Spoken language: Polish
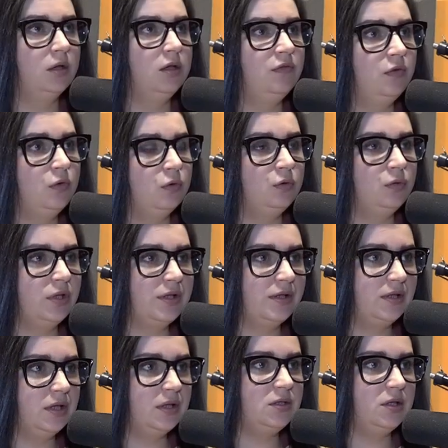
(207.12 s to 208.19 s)
Ty wykonujesz
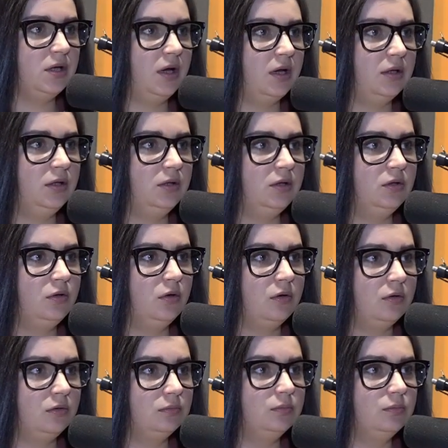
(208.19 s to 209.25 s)
zdjęcia nie
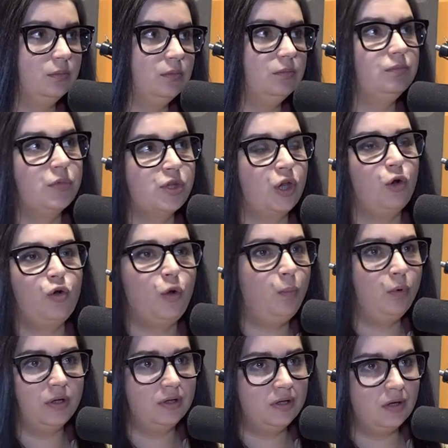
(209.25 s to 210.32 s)
tylko szeroko
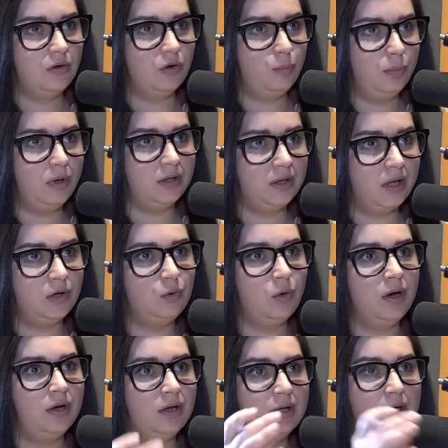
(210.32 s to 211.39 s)
pojętego pleneru,
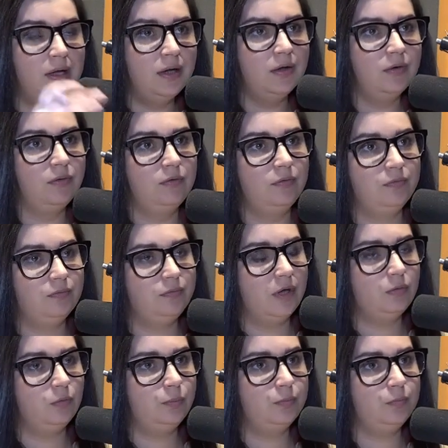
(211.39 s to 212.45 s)
ale w
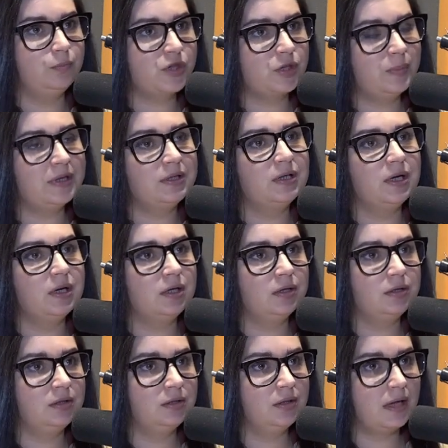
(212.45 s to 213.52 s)
wielu przypadkach
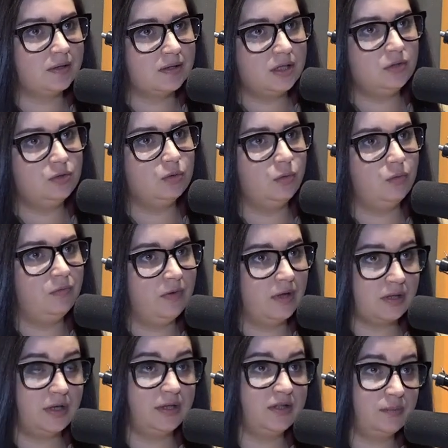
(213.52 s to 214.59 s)
na zdjęciu
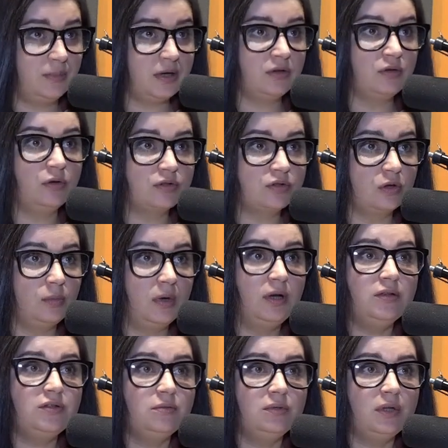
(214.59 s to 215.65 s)
ważna jest bardzo osoba,
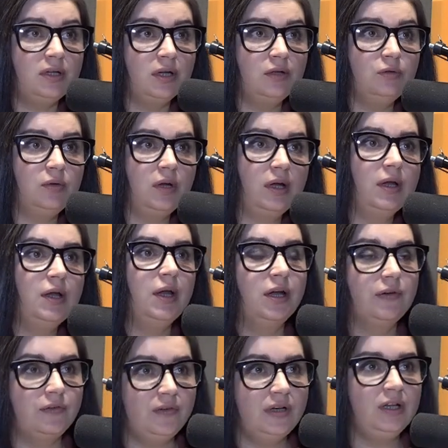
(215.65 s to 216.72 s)
ale są takie, które
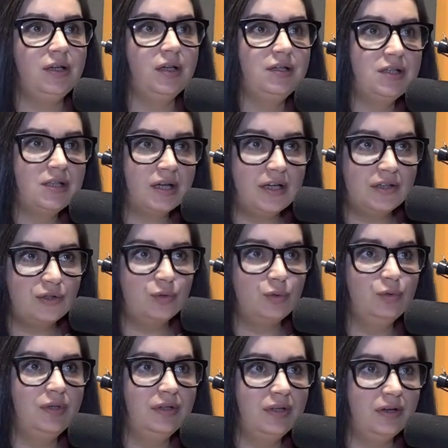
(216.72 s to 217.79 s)
w chwili tej
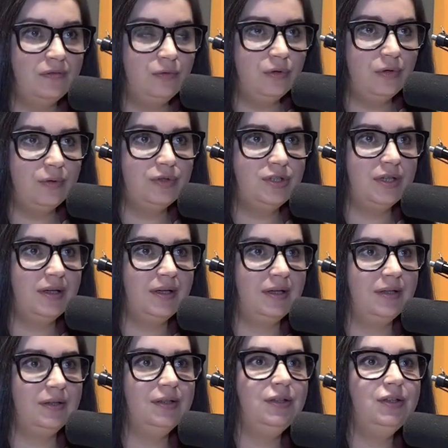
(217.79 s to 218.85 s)
stresu denerwują się,
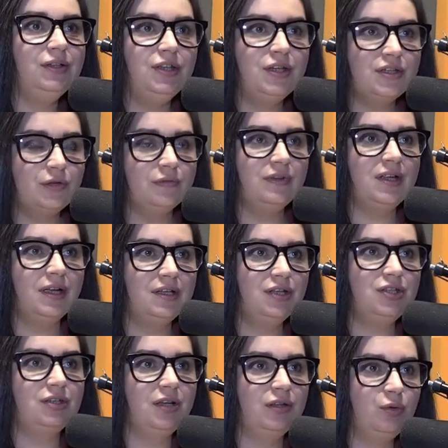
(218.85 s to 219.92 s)
nie są w stanie
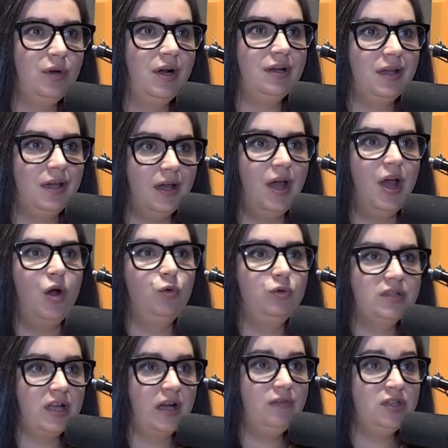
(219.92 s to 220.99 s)
się naturalnie
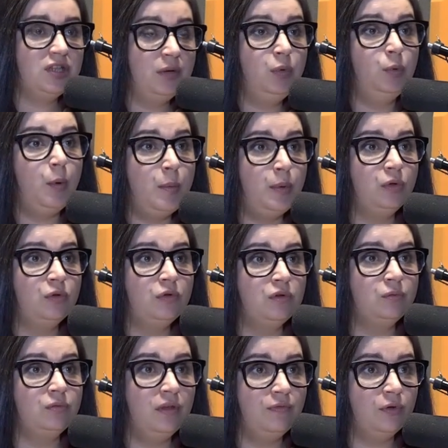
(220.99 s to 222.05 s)
ustawić albo po prostu
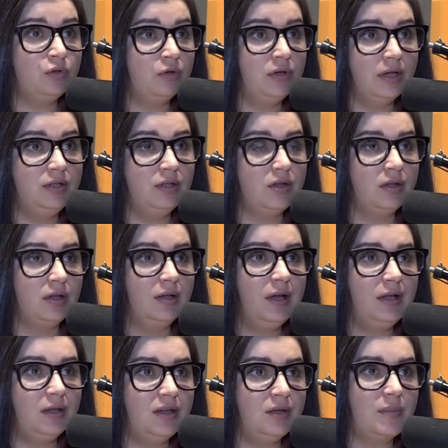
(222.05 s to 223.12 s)
są niefotogeniczne.
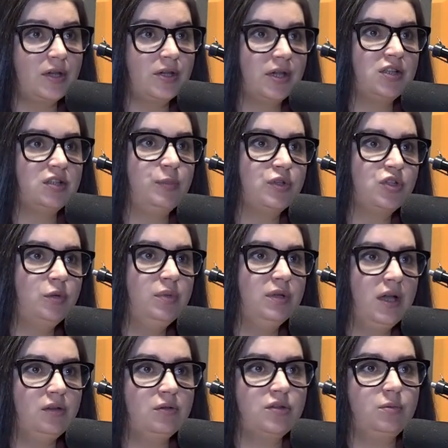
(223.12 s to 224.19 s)
Jakie ty masz sposoby
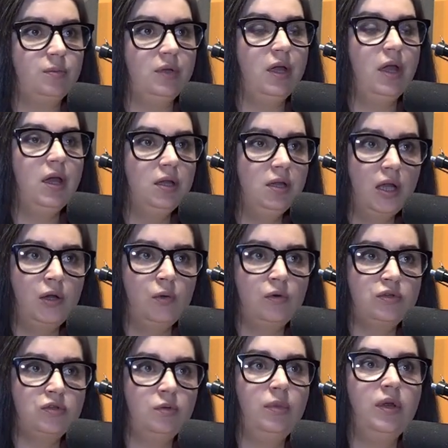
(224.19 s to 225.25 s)
na to, żeby daną
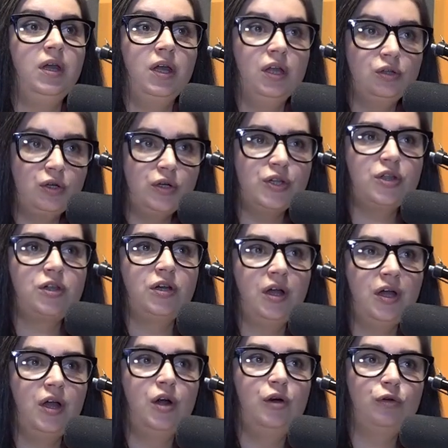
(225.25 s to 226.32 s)
osobę
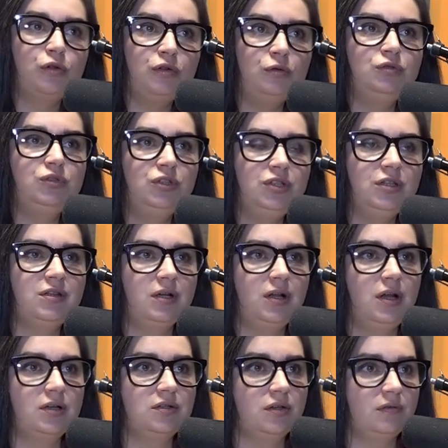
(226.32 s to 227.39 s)
troszeczkę rozluźnić i
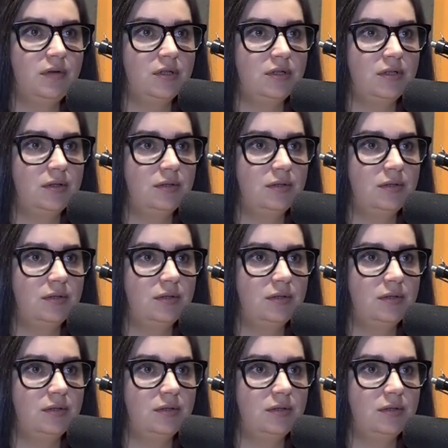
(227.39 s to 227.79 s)
zrelaksować?